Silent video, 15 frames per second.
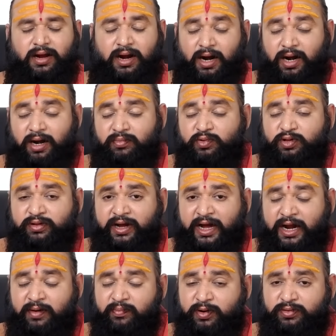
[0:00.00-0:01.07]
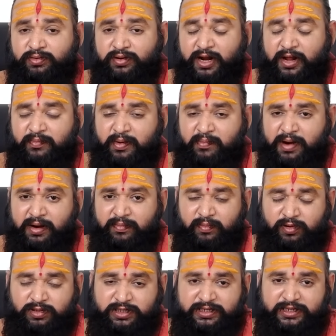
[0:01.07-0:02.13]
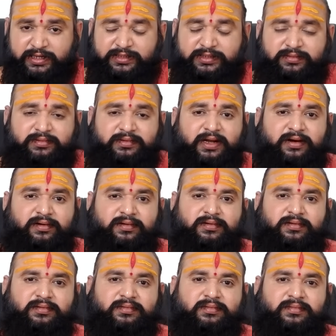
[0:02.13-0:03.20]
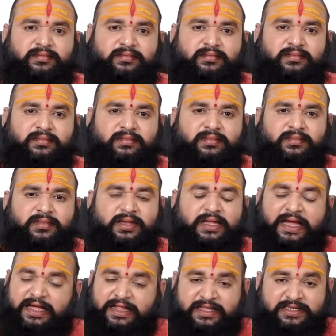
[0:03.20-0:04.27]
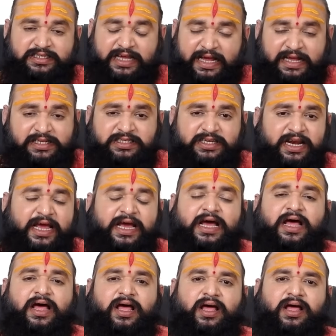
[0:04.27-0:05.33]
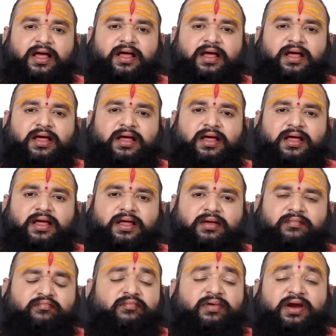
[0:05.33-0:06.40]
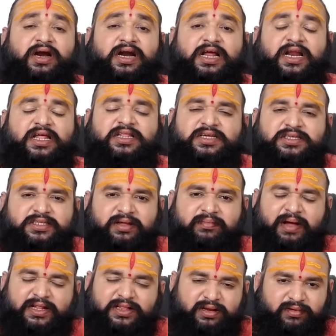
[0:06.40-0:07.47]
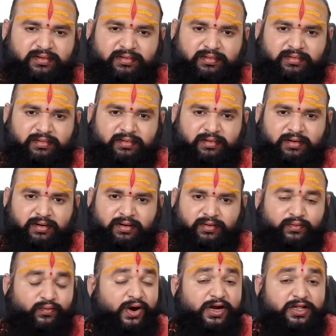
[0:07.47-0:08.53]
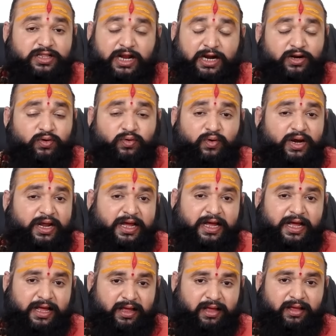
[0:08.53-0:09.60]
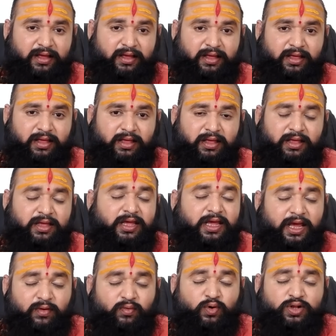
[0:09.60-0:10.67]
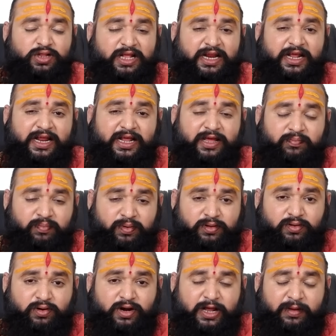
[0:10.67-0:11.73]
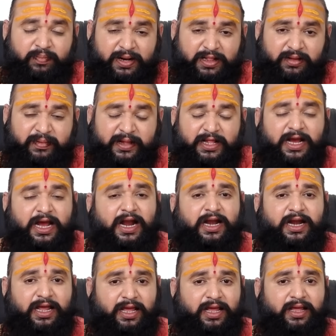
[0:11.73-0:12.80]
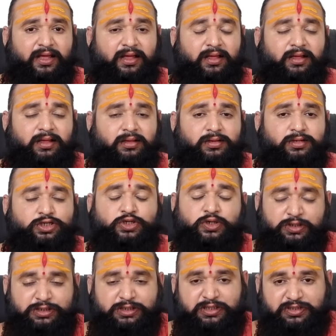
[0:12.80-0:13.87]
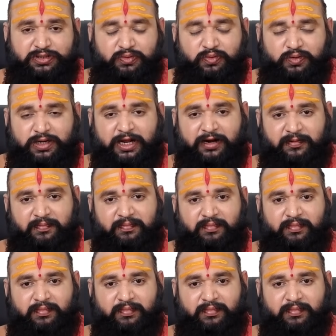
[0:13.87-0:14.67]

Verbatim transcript: కళ్ళ ముందు కనబడుతున్నా మిమ్మల్ని మోసం చేస్తూ ఉంటారు ఇది సహించలేక మీరు నిలదీస్తే మాత్రం వాళ్ళు తట్టుకోలేక ఏవో తెలియని ఇబ్బందుల్ని ప్రతిబంధకాల్ని సృష్టిస్తూ ఉంటారు